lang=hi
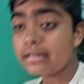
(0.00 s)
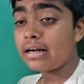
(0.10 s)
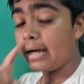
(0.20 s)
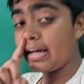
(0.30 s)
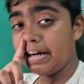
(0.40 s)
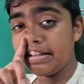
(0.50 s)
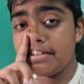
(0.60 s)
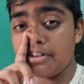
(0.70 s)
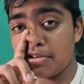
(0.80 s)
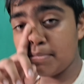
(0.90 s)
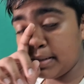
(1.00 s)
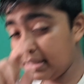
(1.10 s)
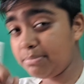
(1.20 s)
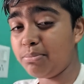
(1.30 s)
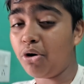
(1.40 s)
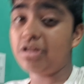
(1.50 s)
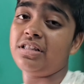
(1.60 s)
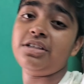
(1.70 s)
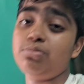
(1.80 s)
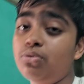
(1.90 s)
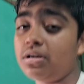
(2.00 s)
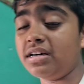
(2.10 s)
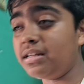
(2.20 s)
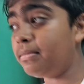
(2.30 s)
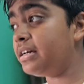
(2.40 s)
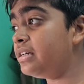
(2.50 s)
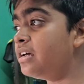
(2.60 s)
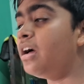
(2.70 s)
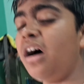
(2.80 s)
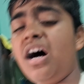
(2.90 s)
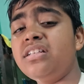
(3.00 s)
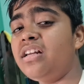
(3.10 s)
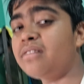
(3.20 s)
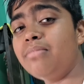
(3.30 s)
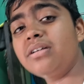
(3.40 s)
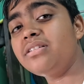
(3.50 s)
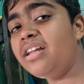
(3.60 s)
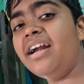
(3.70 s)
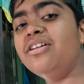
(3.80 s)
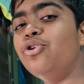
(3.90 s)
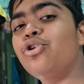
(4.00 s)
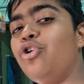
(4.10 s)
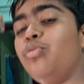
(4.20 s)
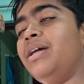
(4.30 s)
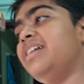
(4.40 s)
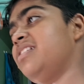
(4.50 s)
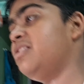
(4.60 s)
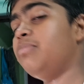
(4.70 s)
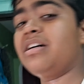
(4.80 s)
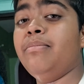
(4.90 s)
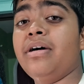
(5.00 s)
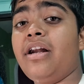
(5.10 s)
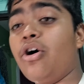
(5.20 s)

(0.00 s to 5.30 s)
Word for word: खाना खाते हैं और भाई बहुत तेज भूख लग रही भाई आज लगभग डेढ़ दो किलो मैंने सच में कम कर